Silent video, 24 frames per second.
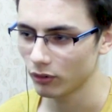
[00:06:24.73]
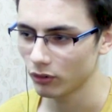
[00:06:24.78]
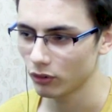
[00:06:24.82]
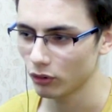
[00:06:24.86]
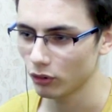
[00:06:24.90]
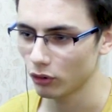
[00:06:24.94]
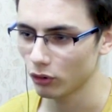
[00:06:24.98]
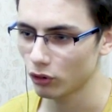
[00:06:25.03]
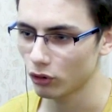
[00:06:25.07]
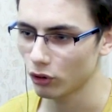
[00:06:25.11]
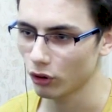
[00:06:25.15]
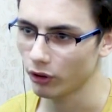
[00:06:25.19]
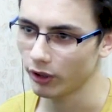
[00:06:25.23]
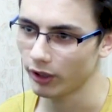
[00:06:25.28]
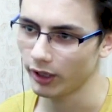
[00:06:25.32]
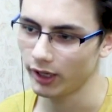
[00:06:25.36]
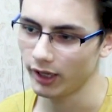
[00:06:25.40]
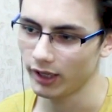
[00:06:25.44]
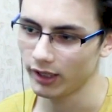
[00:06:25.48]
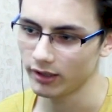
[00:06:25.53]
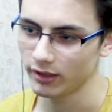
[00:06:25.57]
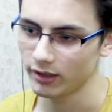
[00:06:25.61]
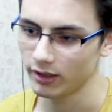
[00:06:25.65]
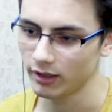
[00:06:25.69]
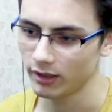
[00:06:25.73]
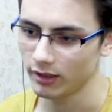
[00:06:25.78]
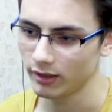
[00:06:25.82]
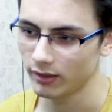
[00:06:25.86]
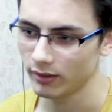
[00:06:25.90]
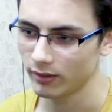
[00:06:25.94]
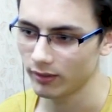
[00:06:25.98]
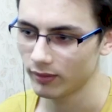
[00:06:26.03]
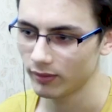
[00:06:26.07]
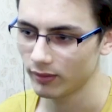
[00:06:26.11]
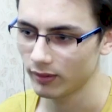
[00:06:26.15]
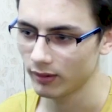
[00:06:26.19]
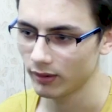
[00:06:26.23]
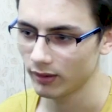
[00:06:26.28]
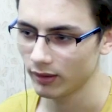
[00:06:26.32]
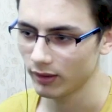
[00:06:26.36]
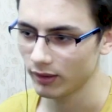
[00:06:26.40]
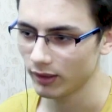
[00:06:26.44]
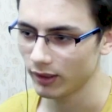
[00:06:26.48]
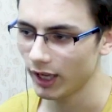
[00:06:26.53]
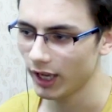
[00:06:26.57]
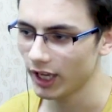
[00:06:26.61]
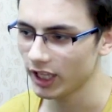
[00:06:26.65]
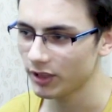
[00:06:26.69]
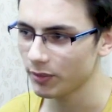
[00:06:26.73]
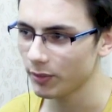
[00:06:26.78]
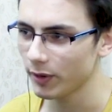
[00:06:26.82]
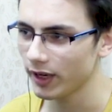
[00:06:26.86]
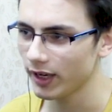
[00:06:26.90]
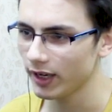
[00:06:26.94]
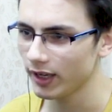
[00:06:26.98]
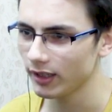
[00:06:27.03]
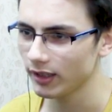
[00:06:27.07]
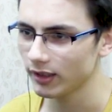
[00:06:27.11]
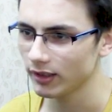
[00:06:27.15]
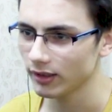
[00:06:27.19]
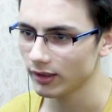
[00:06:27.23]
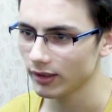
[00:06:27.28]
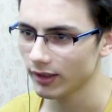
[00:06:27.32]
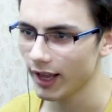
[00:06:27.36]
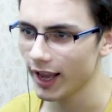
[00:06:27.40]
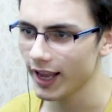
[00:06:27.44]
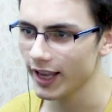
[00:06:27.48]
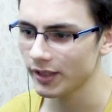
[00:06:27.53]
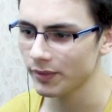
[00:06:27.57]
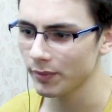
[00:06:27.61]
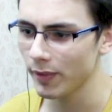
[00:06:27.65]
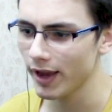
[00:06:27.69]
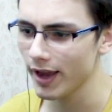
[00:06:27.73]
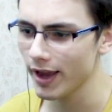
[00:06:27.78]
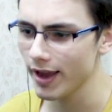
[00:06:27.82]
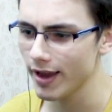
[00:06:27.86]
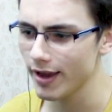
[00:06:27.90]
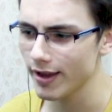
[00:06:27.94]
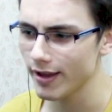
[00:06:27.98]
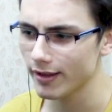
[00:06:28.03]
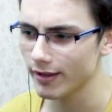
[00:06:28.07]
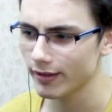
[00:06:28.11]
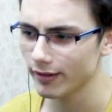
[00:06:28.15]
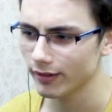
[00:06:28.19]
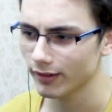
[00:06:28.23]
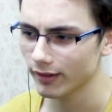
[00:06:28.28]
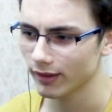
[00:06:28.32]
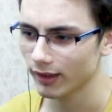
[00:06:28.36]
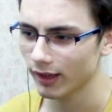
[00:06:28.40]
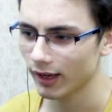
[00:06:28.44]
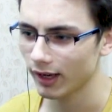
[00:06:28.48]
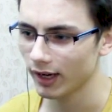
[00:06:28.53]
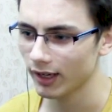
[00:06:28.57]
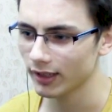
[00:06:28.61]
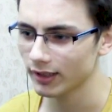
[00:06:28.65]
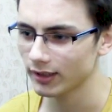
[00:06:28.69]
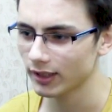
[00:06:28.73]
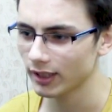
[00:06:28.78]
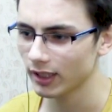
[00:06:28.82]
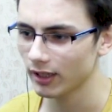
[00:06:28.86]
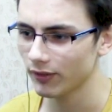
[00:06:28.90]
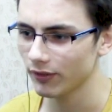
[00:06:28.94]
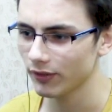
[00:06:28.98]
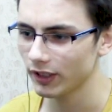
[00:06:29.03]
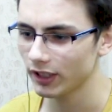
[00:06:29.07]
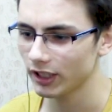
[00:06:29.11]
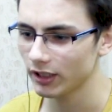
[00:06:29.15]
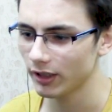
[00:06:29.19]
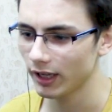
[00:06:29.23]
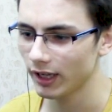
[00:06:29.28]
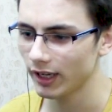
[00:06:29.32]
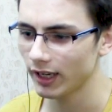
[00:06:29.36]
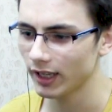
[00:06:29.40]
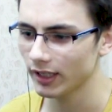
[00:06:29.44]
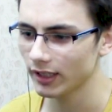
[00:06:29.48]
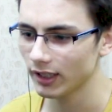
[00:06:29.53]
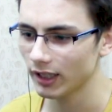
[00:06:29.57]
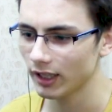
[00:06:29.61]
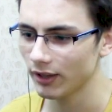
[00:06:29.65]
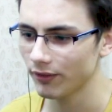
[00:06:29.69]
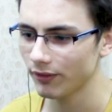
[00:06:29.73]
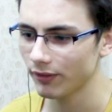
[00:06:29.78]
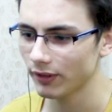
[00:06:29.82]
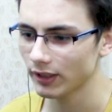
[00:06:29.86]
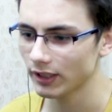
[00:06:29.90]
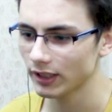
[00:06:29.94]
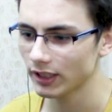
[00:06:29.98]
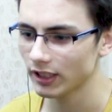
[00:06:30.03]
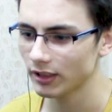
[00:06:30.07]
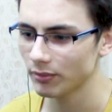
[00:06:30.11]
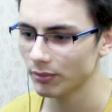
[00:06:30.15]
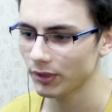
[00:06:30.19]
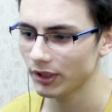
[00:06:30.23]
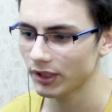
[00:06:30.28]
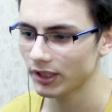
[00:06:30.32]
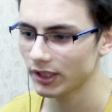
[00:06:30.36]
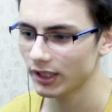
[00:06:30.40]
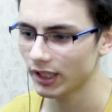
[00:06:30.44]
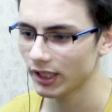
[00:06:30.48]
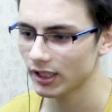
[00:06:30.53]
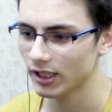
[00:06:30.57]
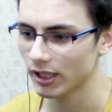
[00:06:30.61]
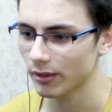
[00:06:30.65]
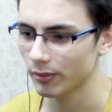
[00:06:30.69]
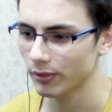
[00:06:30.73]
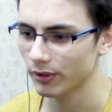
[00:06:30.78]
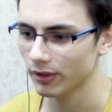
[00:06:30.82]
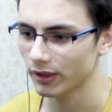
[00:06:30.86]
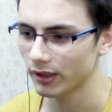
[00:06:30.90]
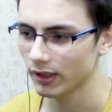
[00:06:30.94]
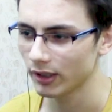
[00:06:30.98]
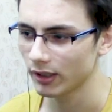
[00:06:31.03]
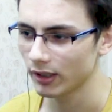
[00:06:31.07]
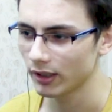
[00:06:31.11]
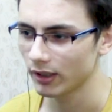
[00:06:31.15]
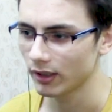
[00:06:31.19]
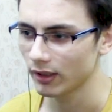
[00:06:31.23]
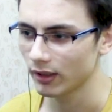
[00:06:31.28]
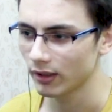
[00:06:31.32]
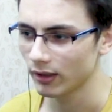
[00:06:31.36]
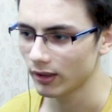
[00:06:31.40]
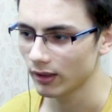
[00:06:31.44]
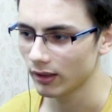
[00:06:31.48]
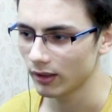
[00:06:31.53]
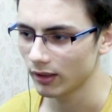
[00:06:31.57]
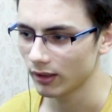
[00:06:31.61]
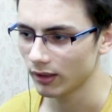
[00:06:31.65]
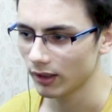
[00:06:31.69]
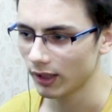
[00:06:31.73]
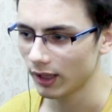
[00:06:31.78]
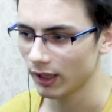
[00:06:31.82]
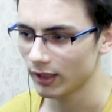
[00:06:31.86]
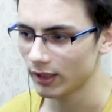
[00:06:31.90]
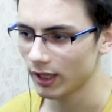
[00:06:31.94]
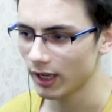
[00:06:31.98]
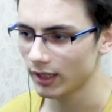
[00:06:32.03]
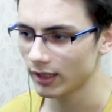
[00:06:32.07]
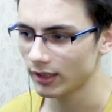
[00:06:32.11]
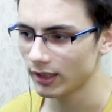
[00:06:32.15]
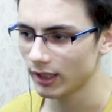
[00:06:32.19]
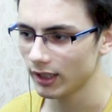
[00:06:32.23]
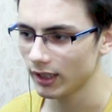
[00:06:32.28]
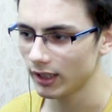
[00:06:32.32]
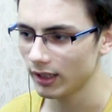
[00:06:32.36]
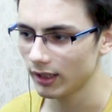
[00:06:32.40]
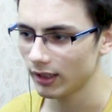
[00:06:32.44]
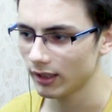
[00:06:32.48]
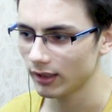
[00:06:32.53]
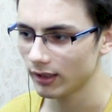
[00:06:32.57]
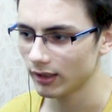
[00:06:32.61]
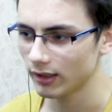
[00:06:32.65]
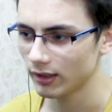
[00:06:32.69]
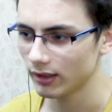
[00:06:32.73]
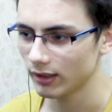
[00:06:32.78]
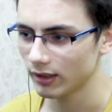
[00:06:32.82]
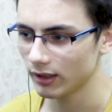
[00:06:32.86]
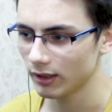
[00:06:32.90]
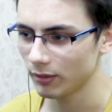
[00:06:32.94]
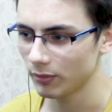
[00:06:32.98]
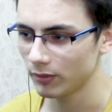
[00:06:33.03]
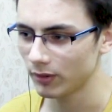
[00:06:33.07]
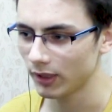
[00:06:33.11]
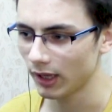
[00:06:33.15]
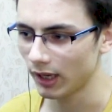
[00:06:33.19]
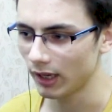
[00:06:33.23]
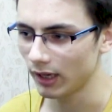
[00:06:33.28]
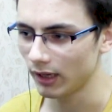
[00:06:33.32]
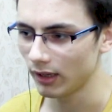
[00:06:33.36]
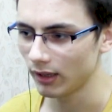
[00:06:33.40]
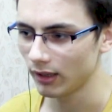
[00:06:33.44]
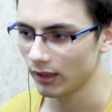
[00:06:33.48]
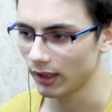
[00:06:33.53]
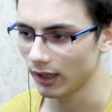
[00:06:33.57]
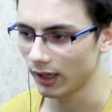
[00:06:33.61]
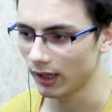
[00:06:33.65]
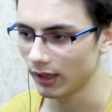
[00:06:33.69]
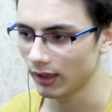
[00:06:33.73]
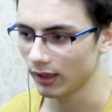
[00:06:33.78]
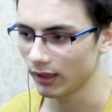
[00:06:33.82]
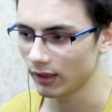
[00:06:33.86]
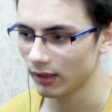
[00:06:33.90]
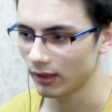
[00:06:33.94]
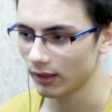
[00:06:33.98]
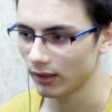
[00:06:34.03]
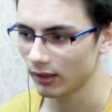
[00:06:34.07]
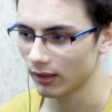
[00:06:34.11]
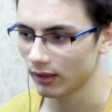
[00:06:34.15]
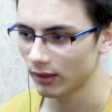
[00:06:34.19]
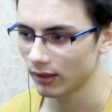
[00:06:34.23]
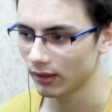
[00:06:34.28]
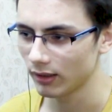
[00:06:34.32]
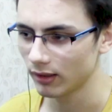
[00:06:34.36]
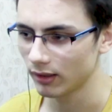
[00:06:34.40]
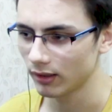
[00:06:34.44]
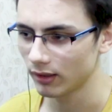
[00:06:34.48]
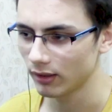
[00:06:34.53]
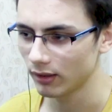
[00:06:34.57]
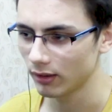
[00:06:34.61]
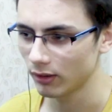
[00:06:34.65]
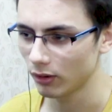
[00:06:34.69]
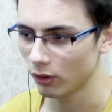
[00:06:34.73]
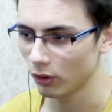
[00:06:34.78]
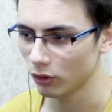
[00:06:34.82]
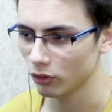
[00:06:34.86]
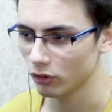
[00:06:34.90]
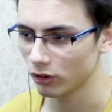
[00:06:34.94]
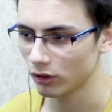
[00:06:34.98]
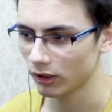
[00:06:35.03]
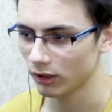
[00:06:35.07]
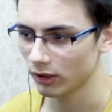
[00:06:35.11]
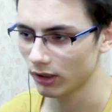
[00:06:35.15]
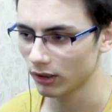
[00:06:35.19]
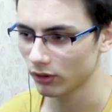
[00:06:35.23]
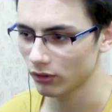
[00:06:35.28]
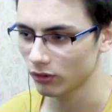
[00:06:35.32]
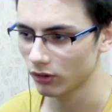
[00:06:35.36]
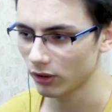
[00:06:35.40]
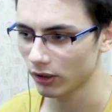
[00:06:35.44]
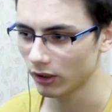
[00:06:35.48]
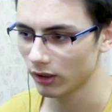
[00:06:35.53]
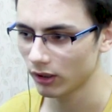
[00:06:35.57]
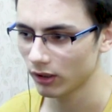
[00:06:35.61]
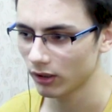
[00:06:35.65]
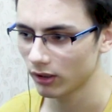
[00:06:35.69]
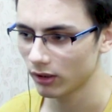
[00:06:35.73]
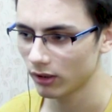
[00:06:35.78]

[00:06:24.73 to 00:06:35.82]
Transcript: Çünkü çok eğlenceli. Geçmeyin, geçmeyin. Karşı tarafı gir en az en fazla 20 kişi geçebilir. Geçerse iptal yani. Okçu dikler şuraya.